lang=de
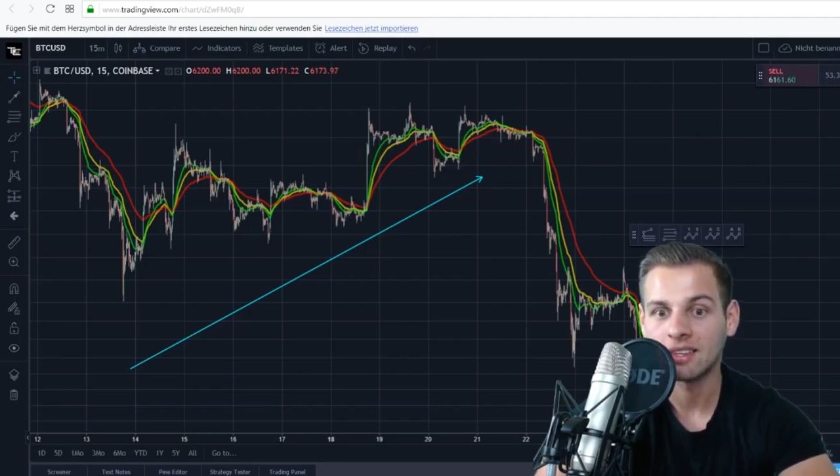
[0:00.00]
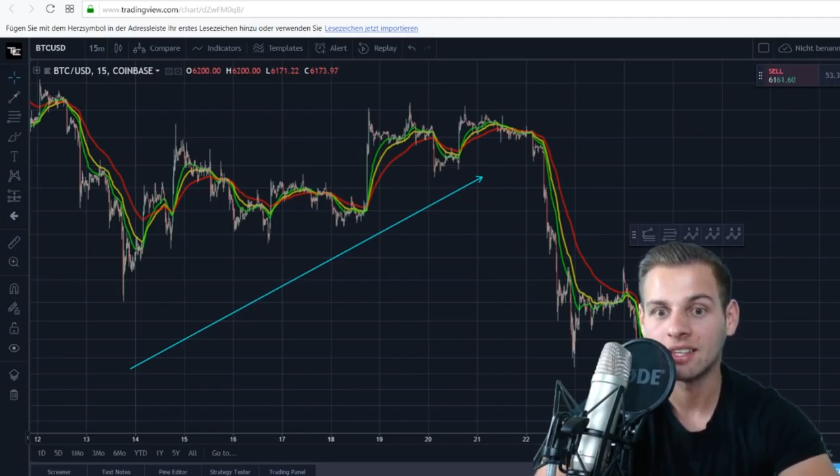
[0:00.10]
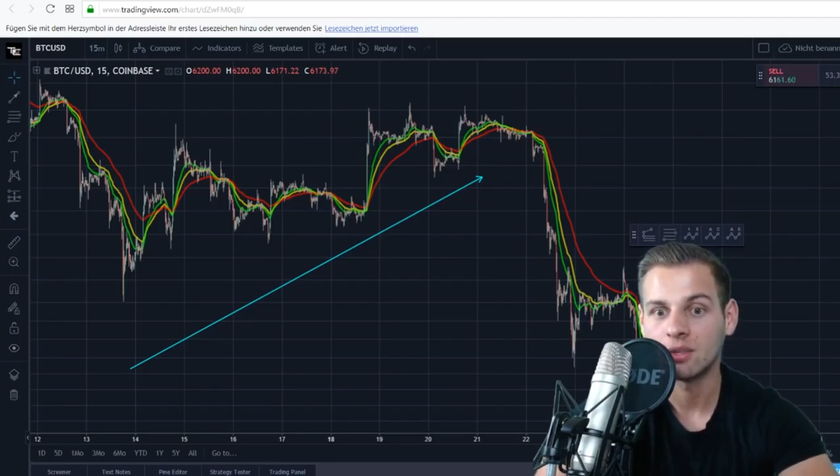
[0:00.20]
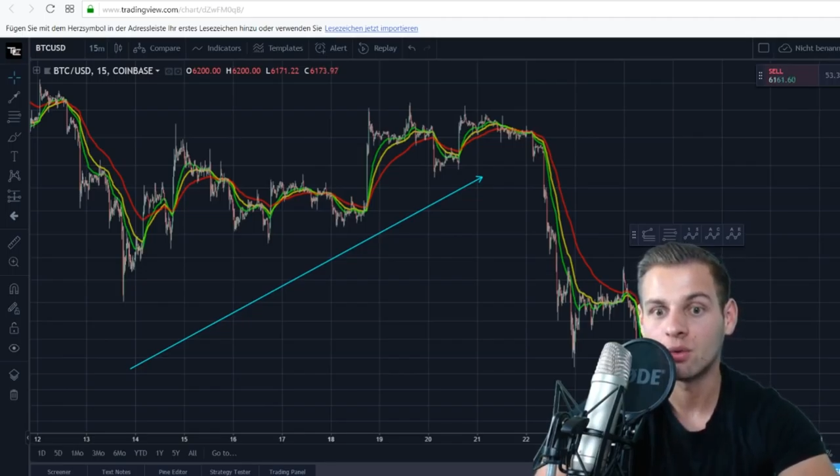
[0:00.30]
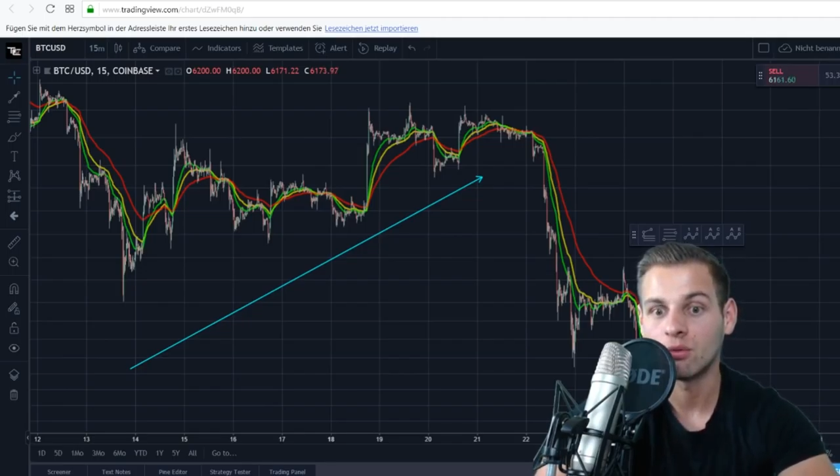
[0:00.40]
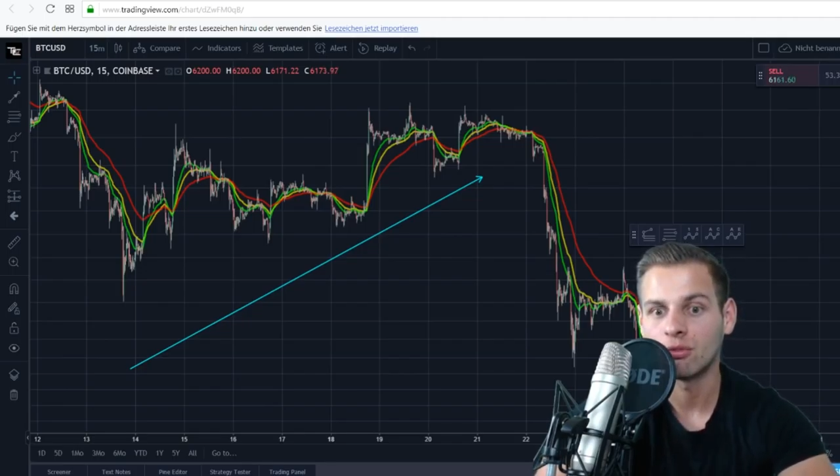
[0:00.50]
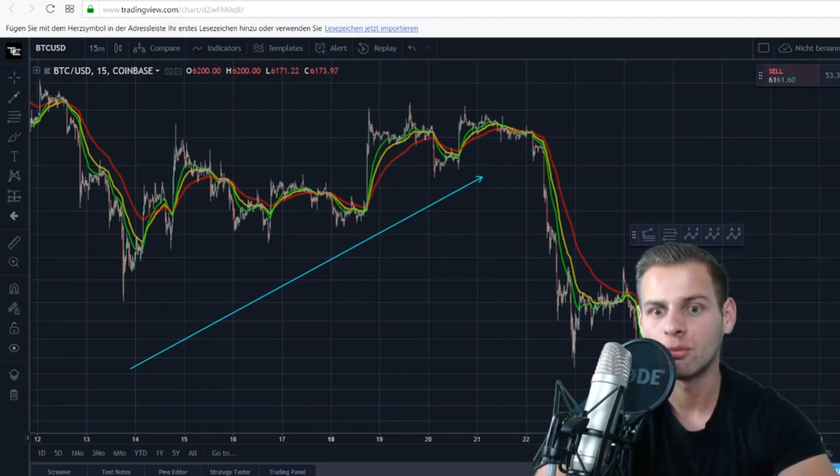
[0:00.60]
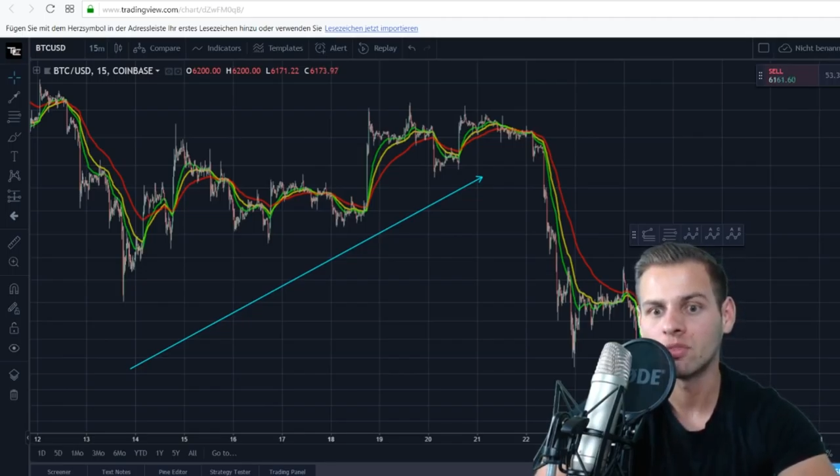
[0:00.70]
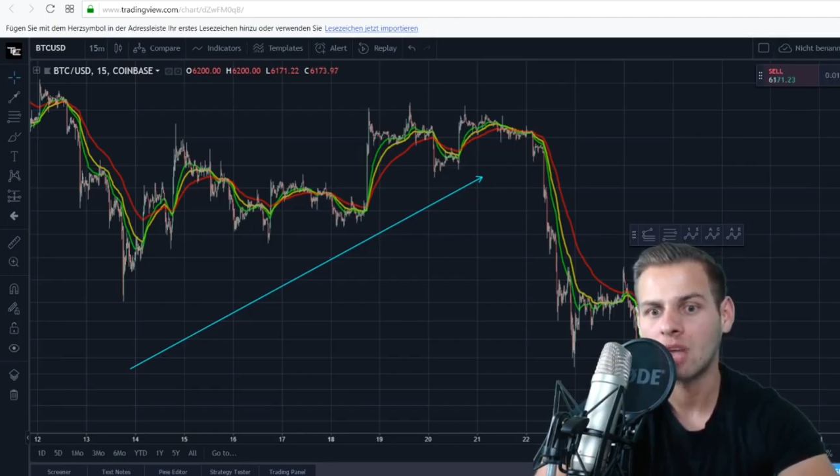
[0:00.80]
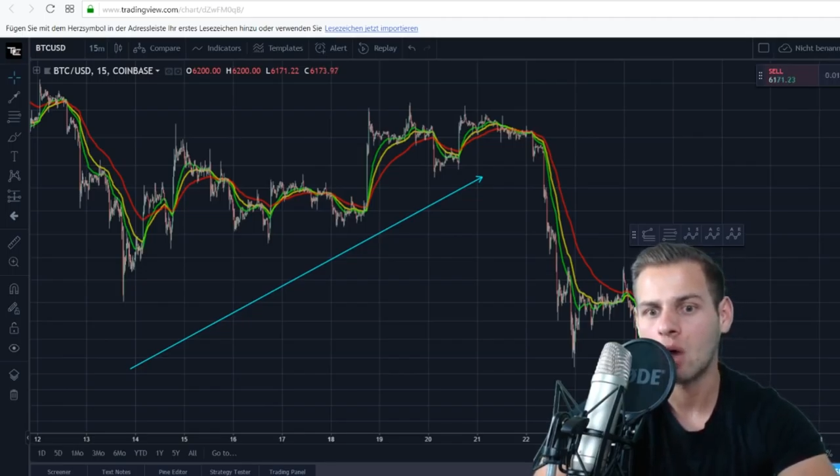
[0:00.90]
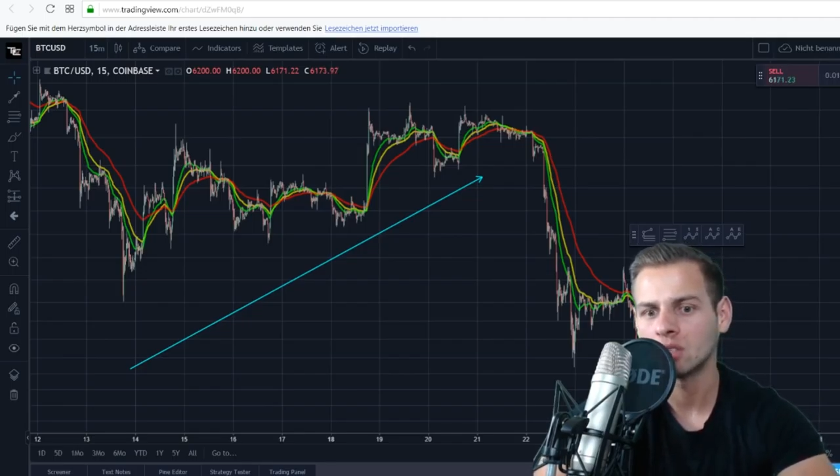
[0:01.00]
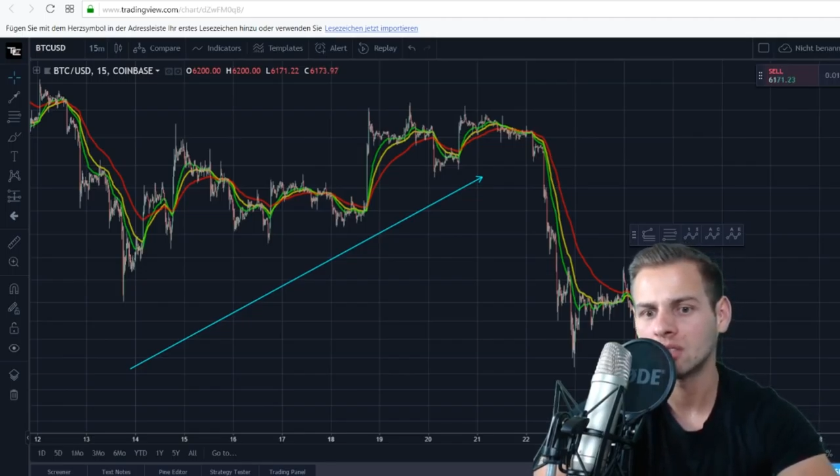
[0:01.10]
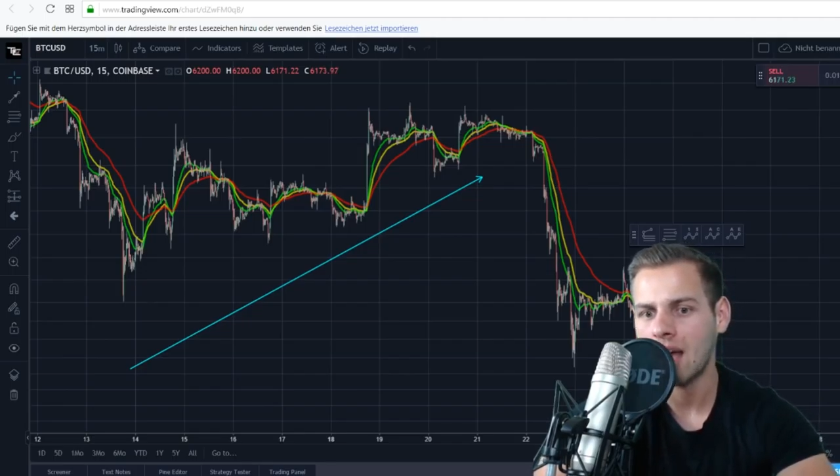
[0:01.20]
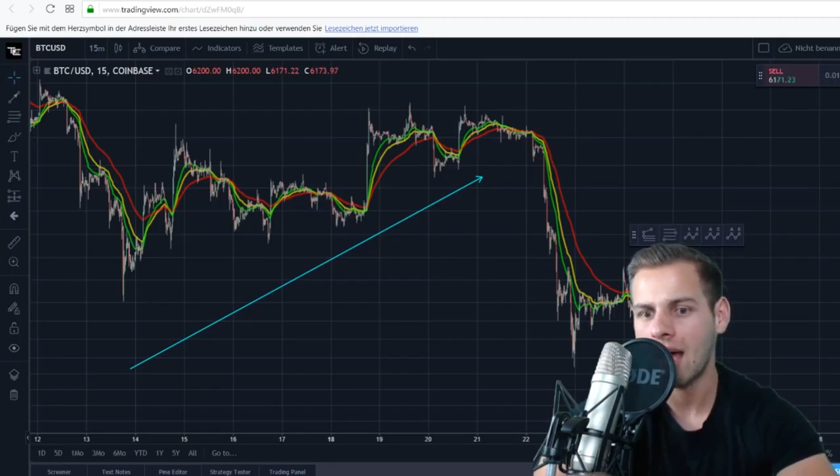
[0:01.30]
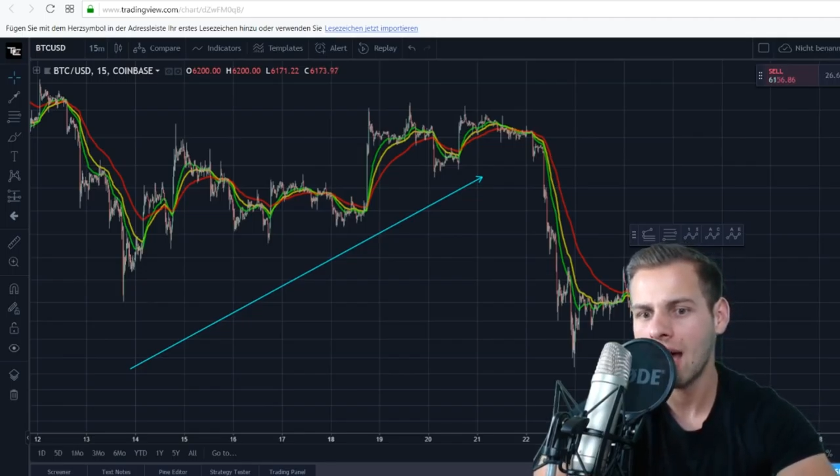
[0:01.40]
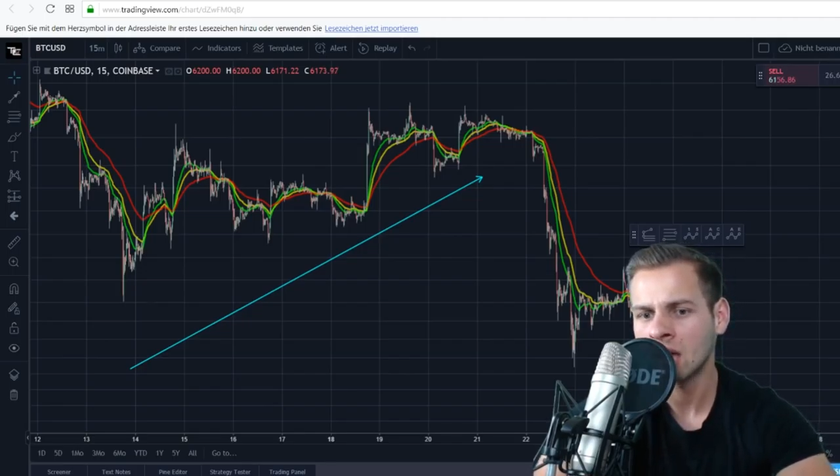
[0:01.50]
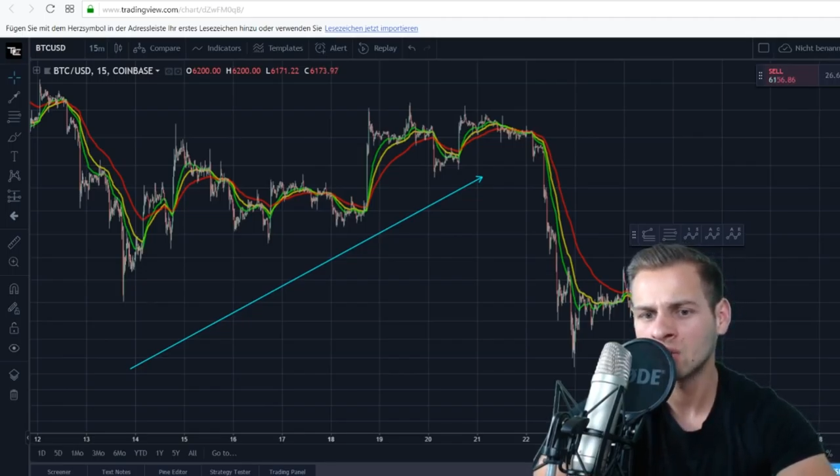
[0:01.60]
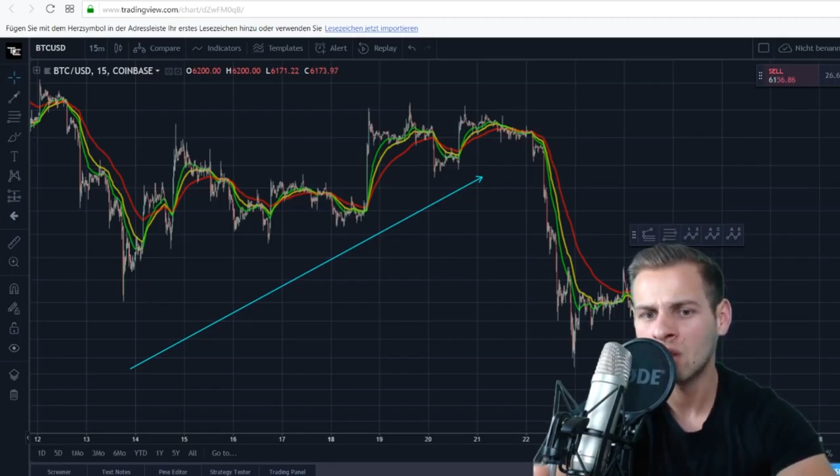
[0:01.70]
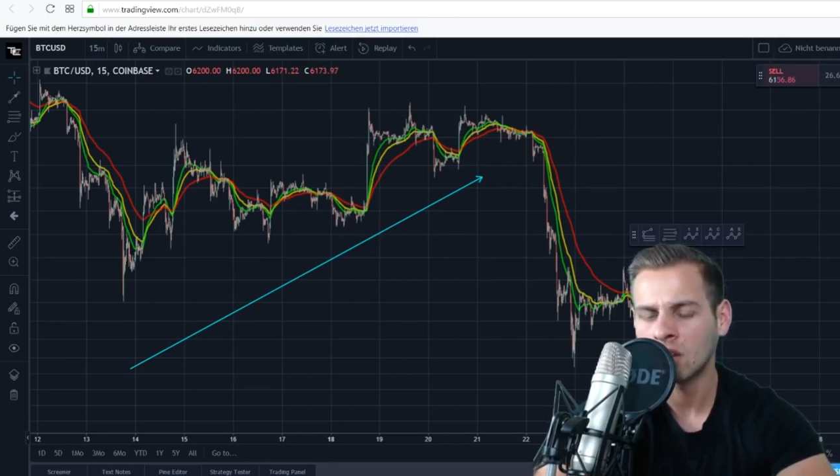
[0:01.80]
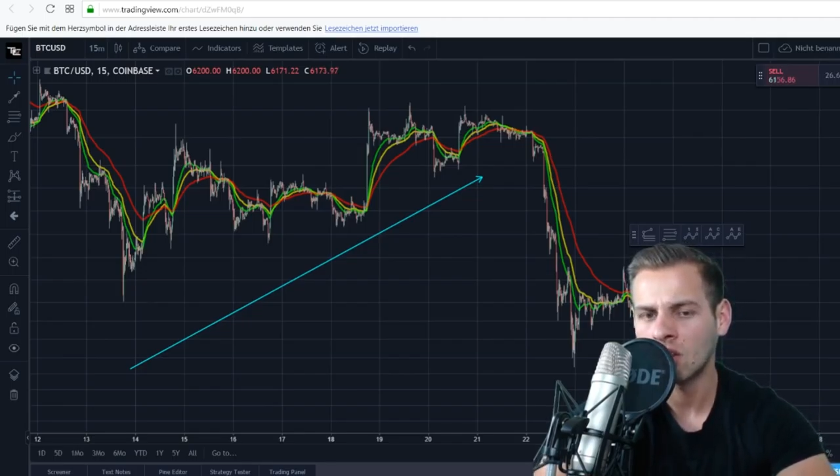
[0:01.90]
Richtung 5800